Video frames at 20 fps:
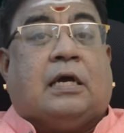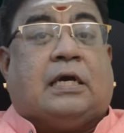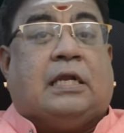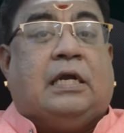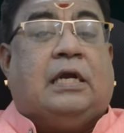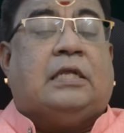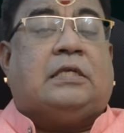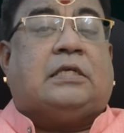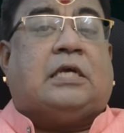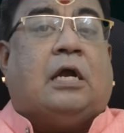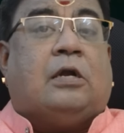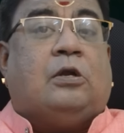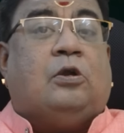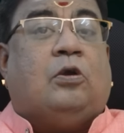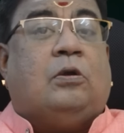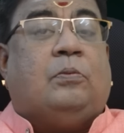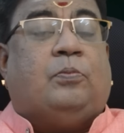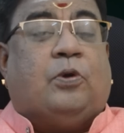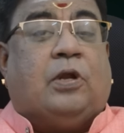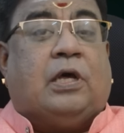கிரெடிட் கார்டு
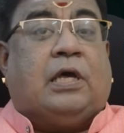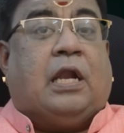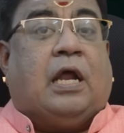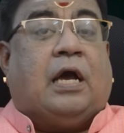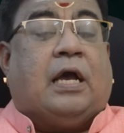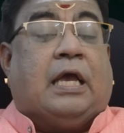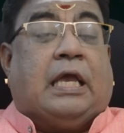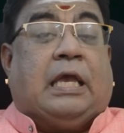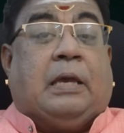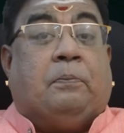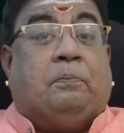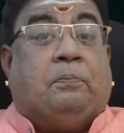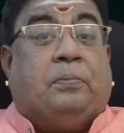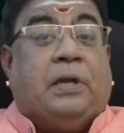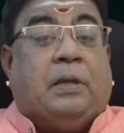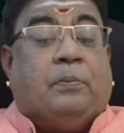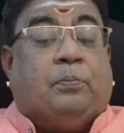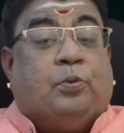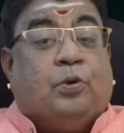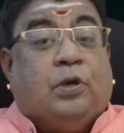லோன் பிடுங்குறாங்க
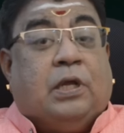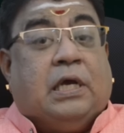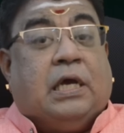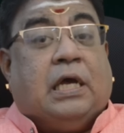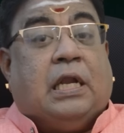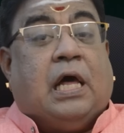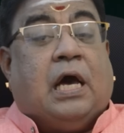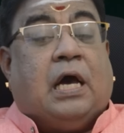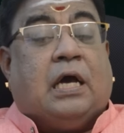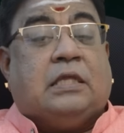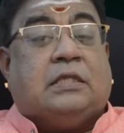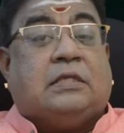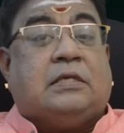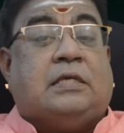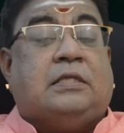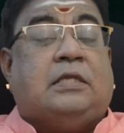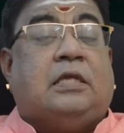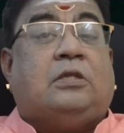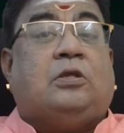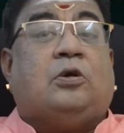இப்படி பிடுங்கலாக
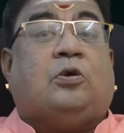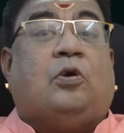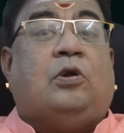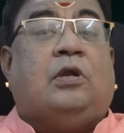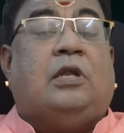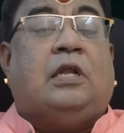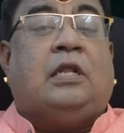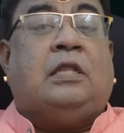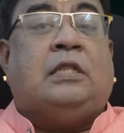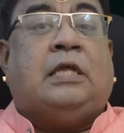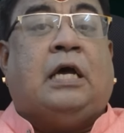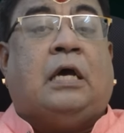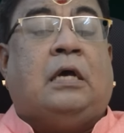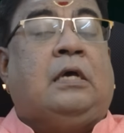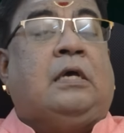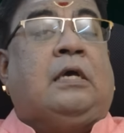சந்தித்து கொண்டிருந்த